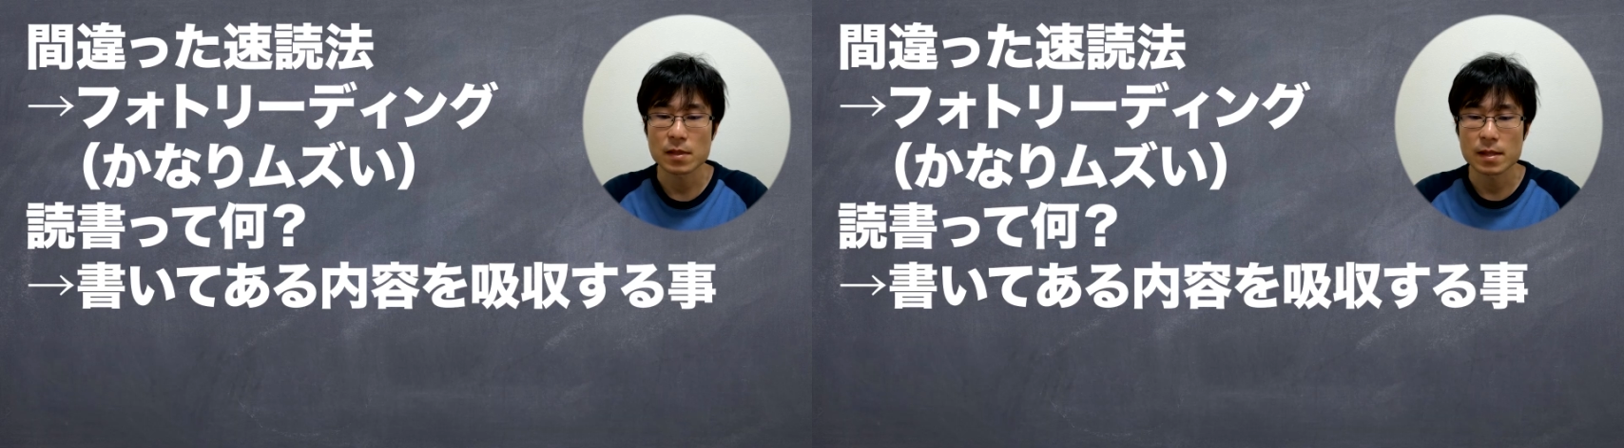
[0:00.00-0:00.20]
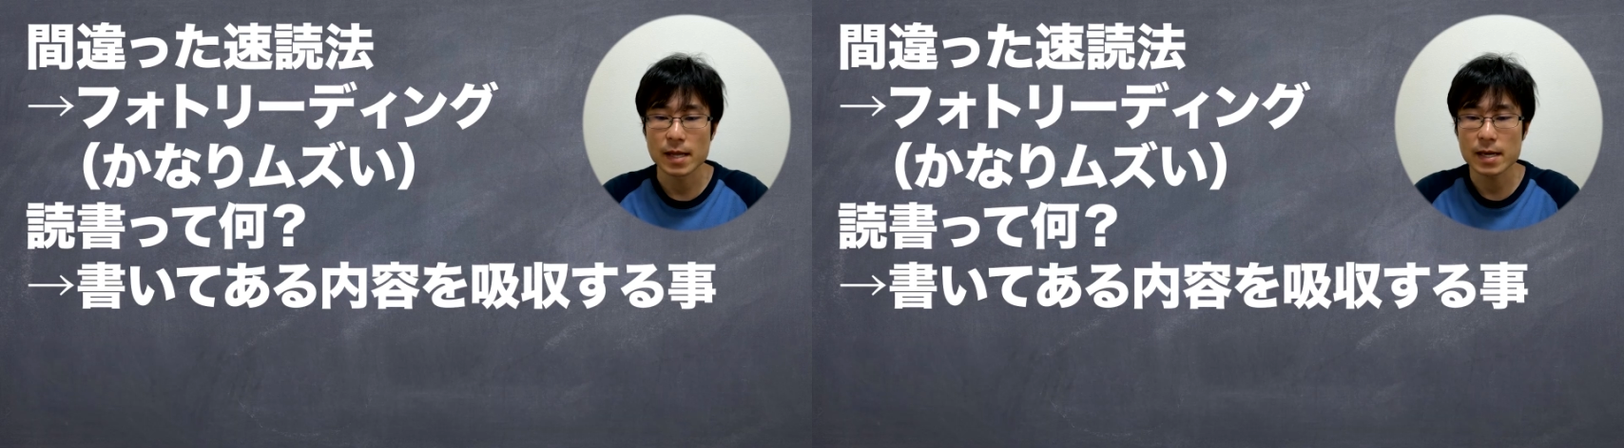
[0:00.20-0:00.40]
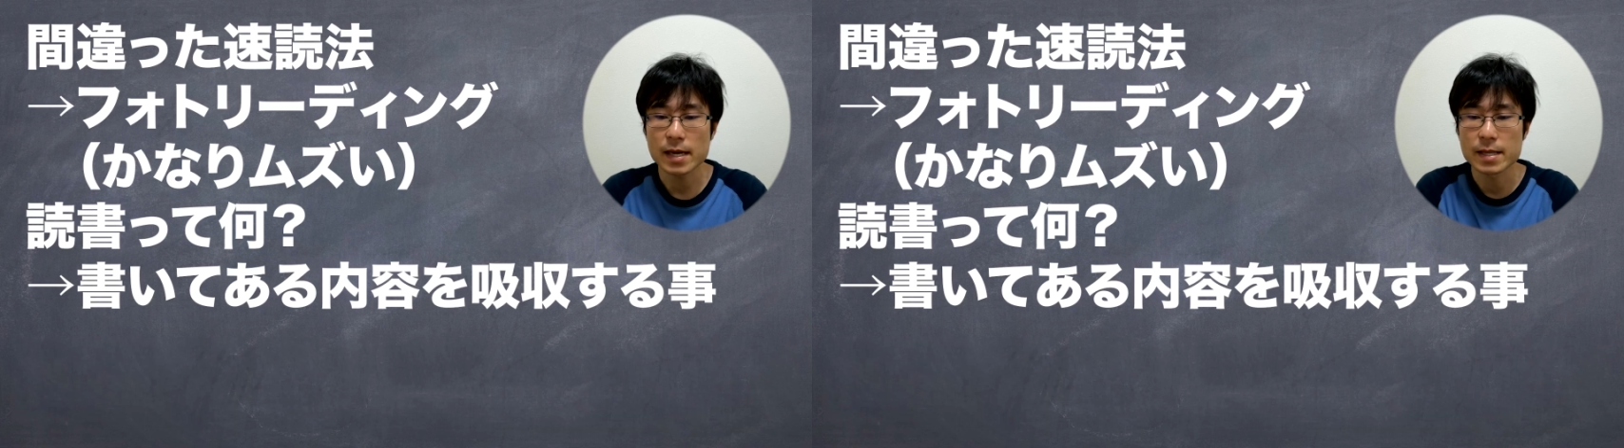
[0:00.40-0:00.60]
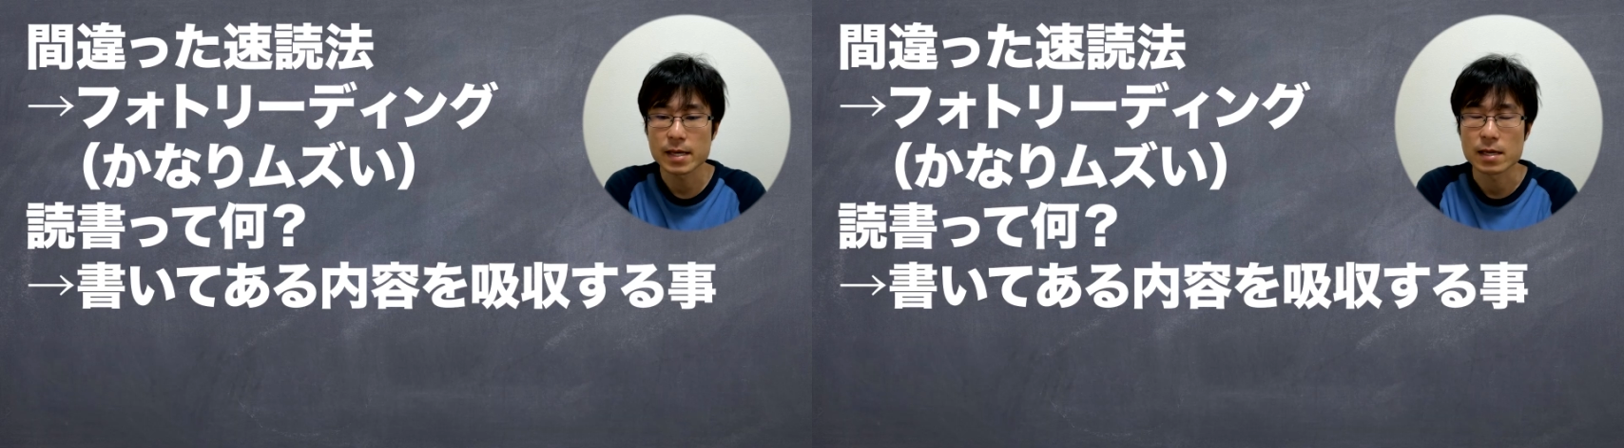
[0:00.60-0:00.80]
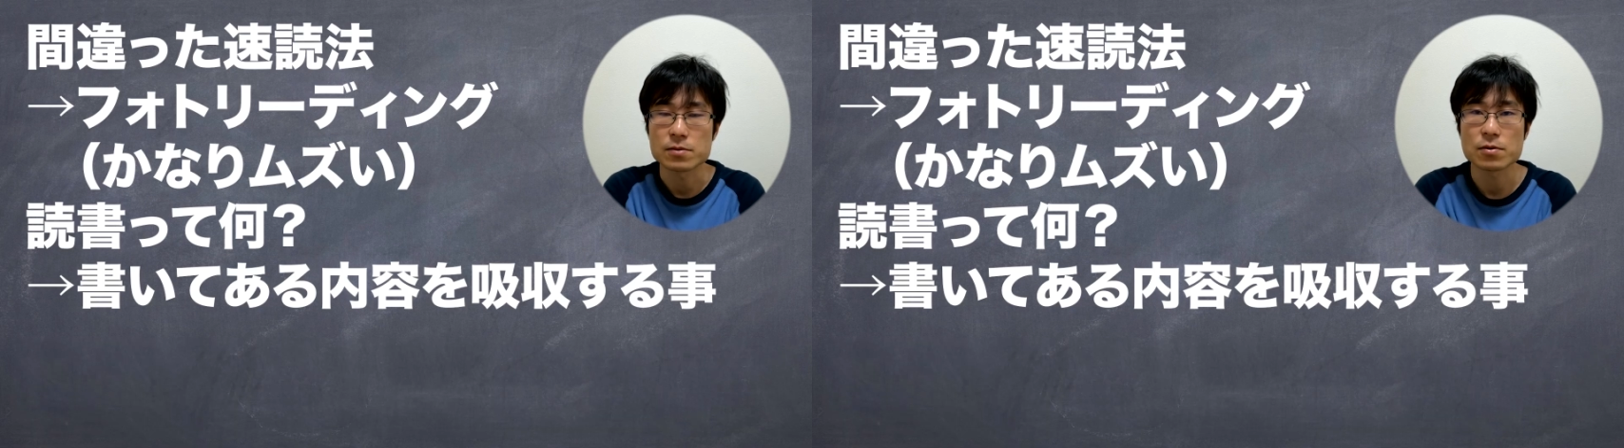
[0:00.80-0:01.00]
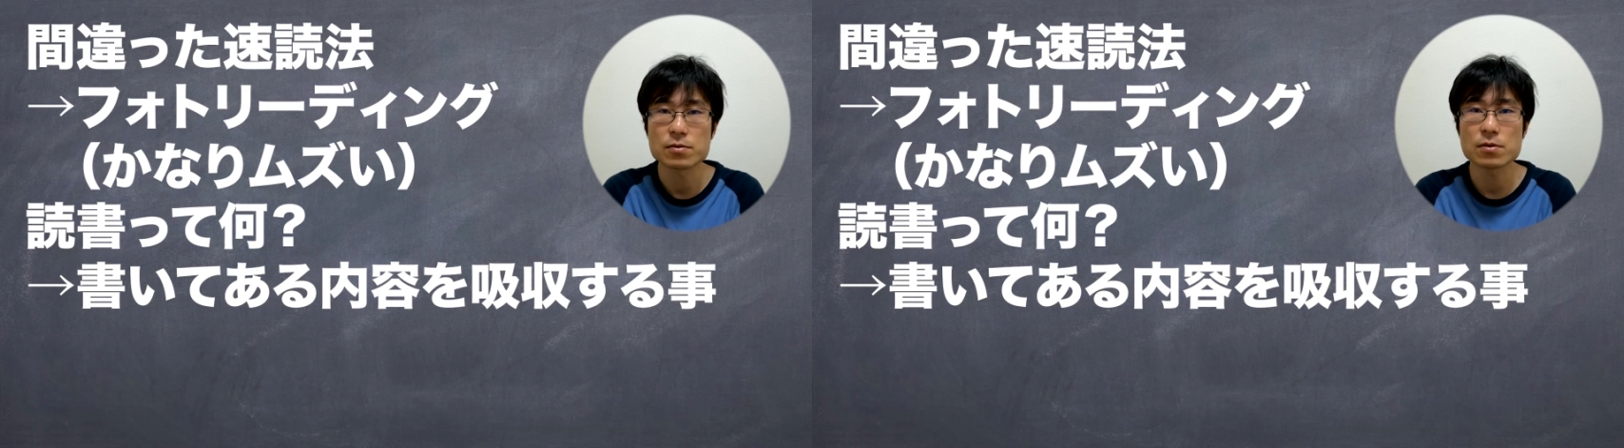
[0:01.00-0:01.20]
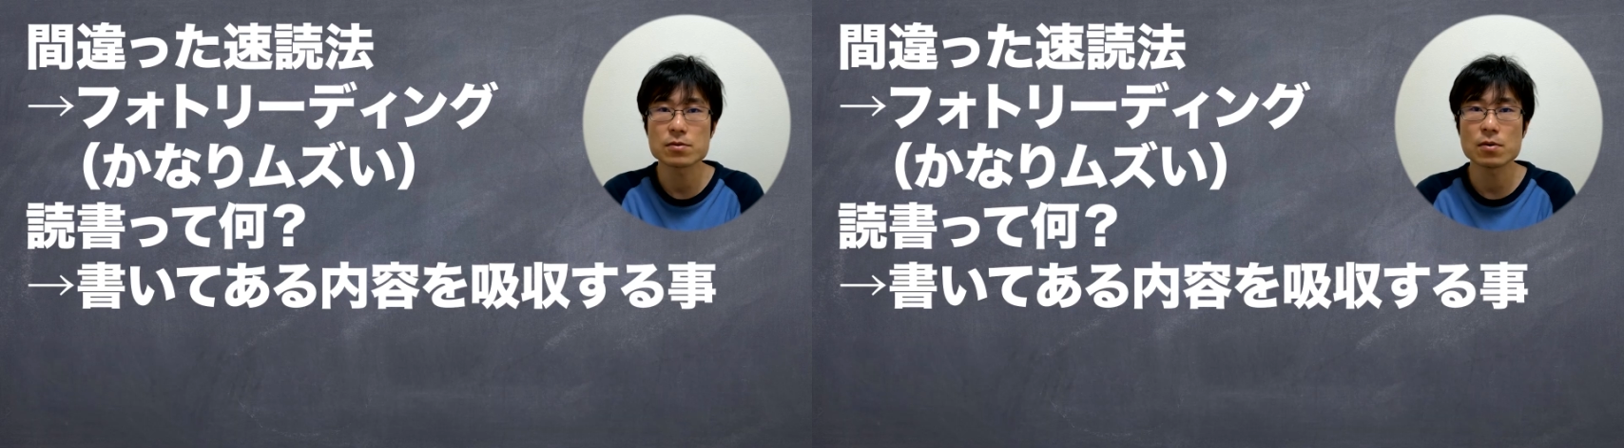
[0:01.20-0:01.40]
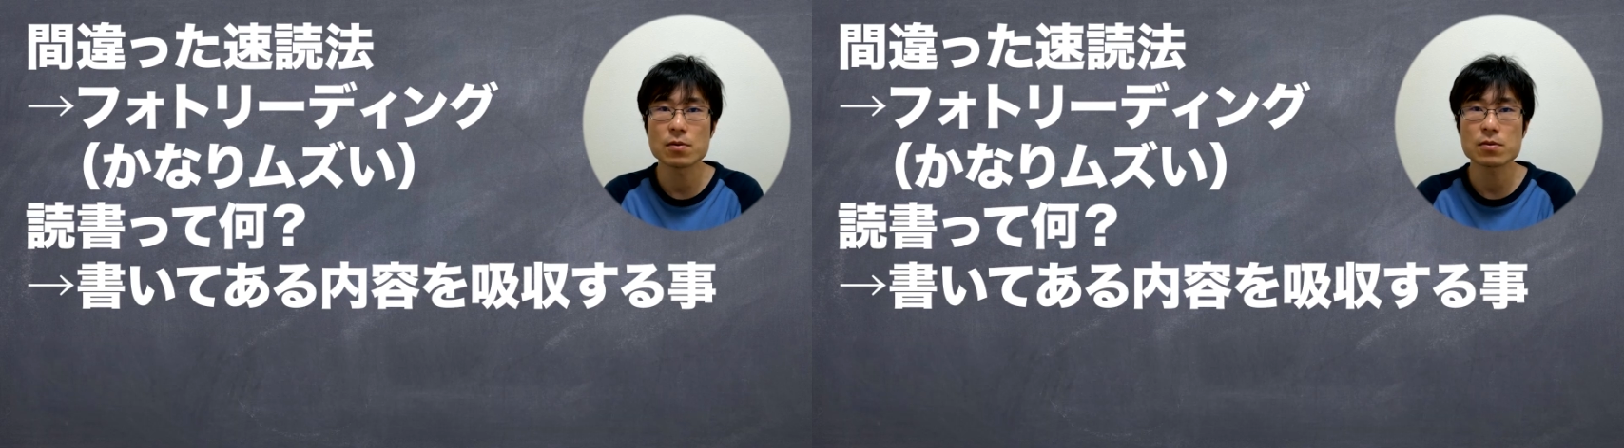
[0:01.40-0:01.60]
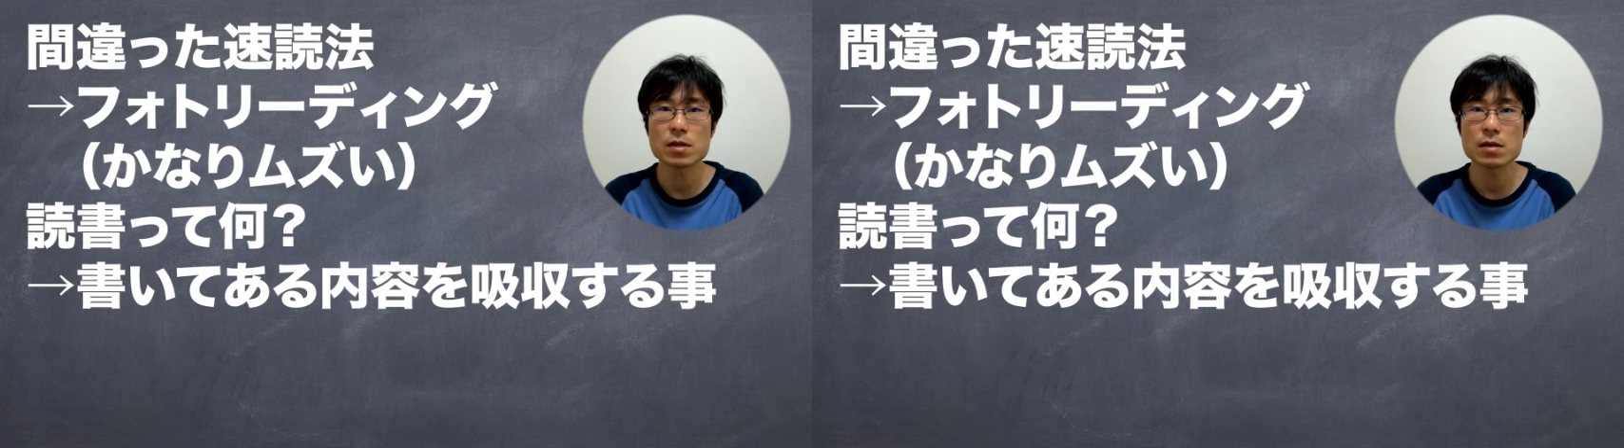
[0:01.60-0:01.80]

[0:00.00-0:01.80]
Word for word: なんかね速読法っ